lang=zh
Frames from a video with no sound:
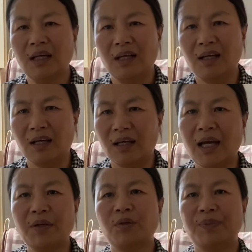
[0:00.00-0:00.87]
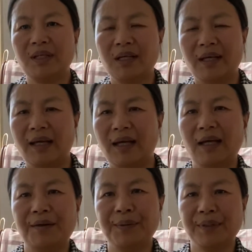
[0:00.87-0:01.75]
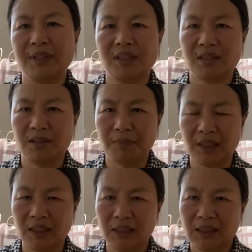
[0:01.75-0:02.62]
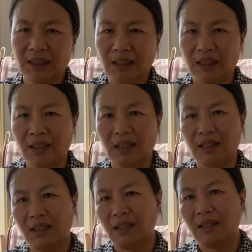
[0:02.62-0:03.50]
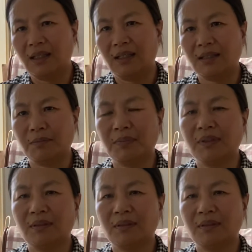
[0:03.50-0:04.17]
呃，Arabic 呀，或者是什么，呃，什么，